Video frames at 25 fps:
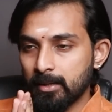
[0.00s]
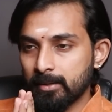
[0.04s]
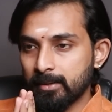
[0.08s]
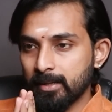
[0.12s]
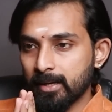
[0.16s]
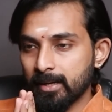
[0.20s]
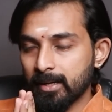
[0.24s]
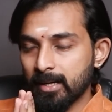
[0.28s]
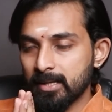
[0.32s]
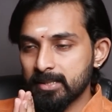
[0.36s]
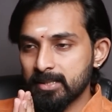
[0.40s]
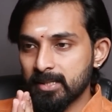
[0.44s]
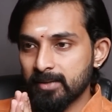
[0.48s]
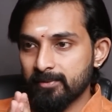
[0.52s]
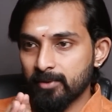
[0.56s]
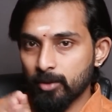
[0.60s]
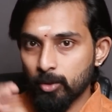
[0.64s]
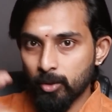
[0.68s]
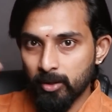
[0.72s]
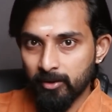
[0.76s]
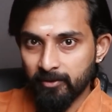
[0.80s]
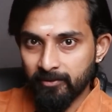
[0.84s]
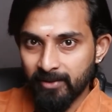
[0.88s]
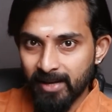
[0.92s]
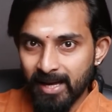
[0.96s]
தியாகராஜன்
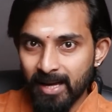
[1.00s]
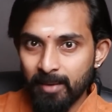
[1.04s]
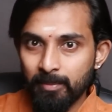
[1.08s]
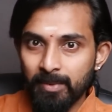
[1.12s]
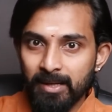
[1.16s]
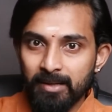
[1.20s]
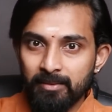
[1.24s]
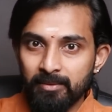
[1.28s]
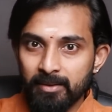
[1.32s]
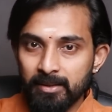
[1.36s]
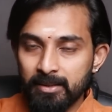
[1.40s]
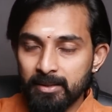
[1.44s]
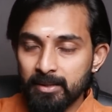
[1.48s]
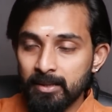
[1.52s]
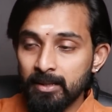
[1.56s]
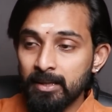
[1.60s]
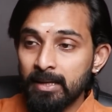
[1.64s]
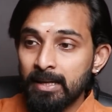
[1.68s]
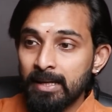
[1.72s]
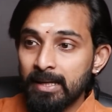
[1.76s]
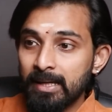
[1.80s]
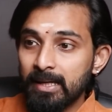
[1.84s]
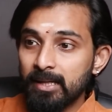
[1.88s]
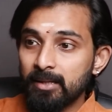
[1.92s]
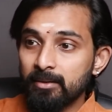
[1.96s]
அவர்களோட ஃபேமிலி வந்து
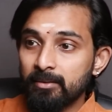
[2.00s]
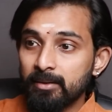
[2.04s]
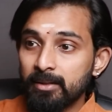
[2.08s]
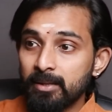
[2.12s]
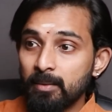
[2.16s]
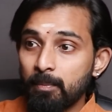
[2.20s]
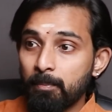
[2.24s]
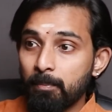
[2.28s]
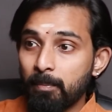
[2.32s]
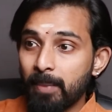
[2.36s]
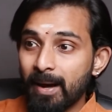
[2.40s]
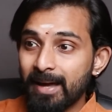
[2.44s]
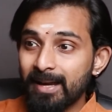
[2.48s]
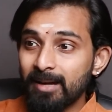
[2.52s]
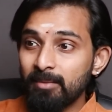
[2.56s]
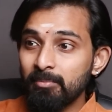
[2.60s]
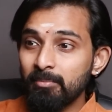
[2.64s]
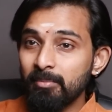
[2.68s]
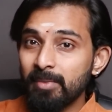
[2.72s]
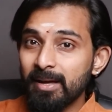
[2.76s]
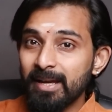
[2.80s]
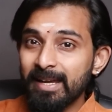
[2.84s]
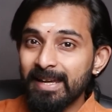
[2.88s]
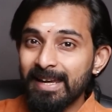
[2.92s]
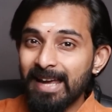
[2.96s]
இது வந்து
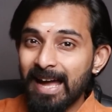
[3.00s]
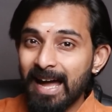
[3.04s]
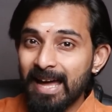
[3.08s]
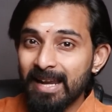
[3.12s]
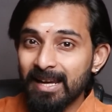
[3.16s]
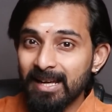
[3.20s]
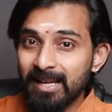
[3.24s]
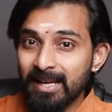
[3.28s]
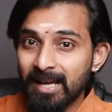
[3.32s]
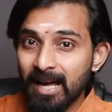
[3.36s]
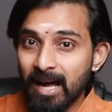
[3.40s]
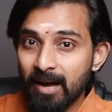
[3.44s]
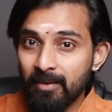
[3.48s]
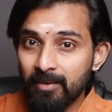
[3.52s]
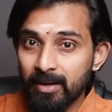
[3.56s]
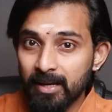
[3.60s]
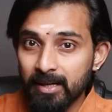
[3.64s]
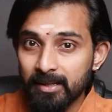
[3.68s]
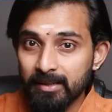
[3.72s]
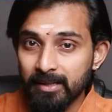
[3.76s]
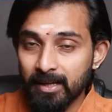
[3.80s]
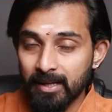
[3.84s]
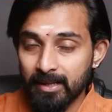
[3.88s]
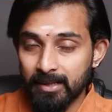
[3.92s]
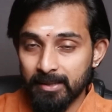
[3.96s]
பரம்பரை
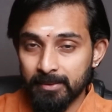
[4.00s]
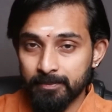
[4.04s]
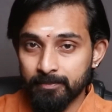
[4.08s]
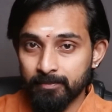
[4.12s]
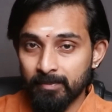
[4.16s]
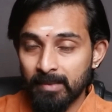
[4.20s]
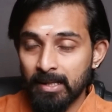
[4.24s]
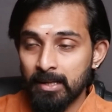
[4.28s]
அறங்காவலர் தானே